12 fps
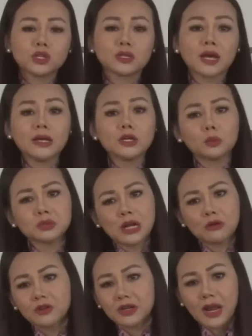cho thấy Cộng
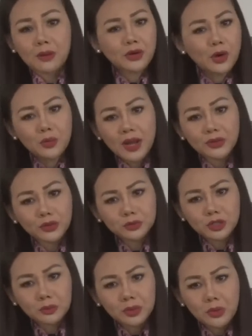sản Việt Nam không hề tôn
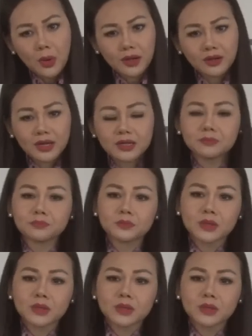trọng điều khoản này.